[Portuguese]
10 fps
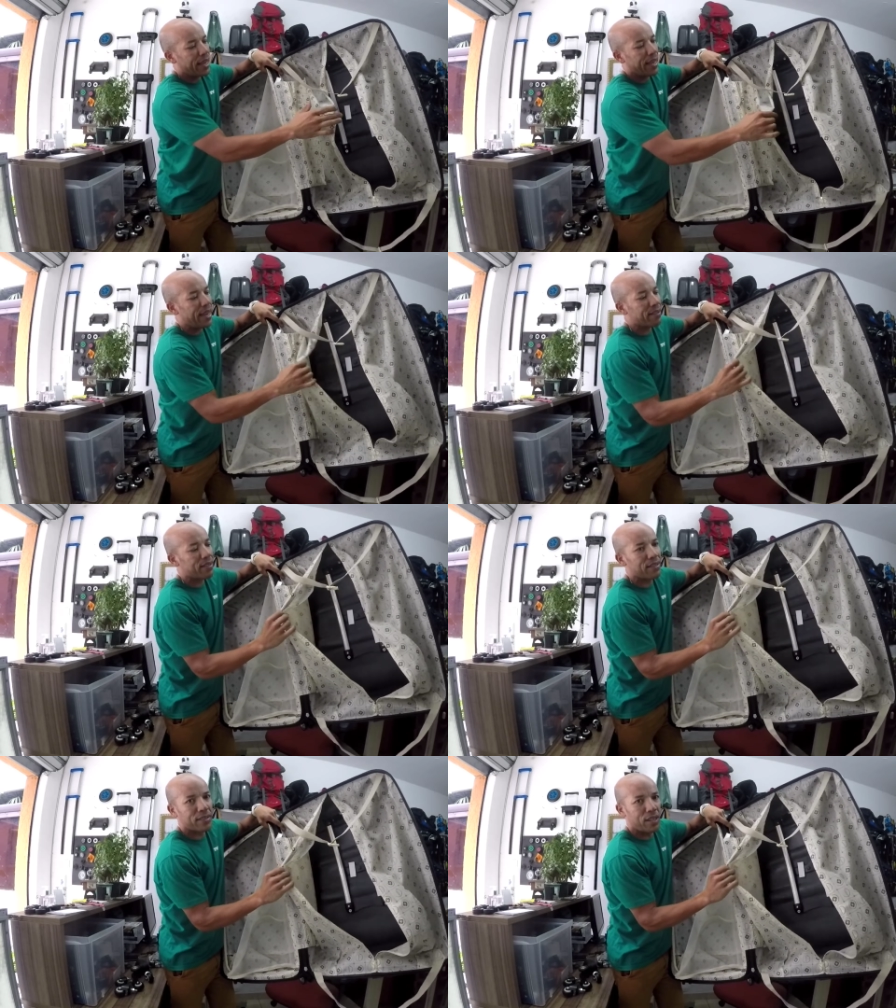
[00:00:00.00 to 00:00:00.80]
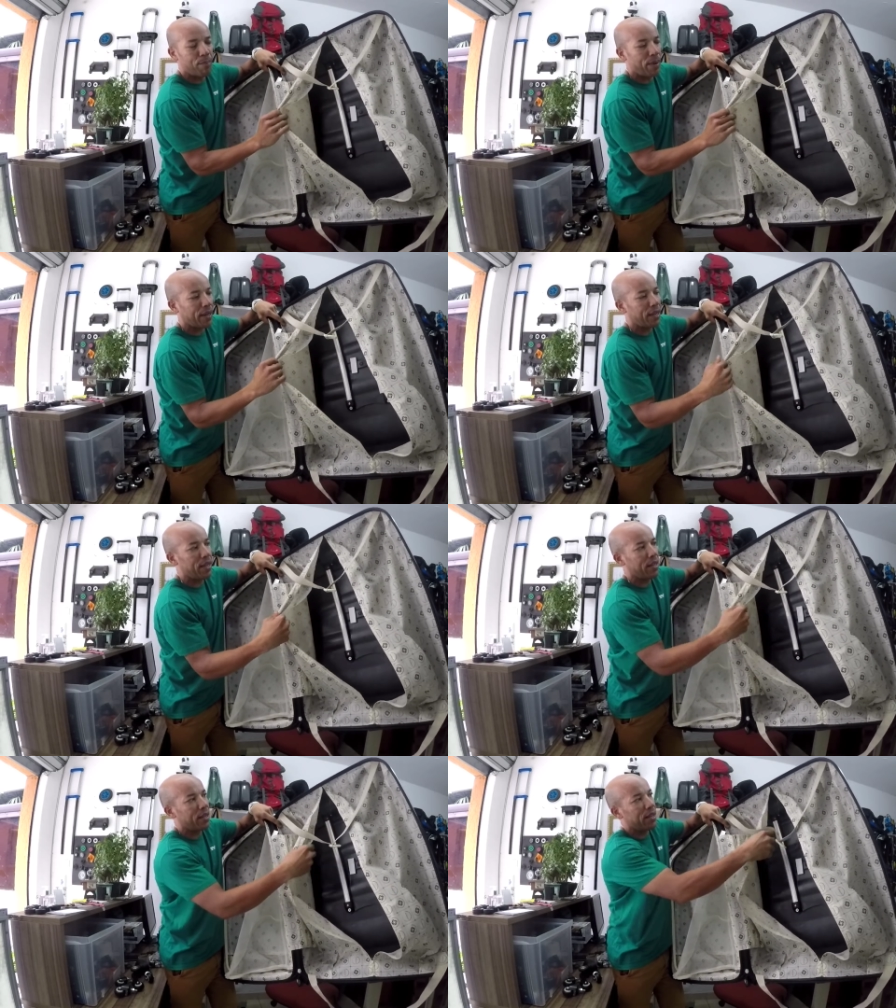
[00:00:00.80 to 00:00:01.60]
Esse zip
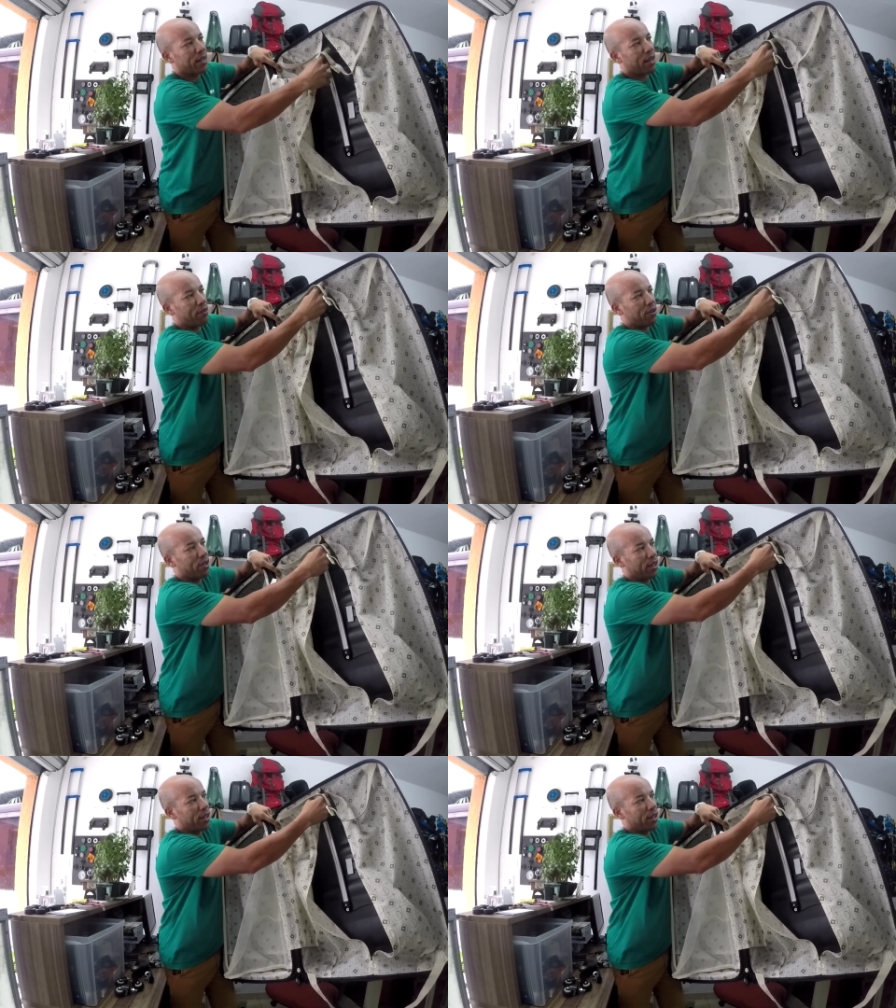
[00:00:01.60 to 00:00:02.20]
aqui, tá vendo que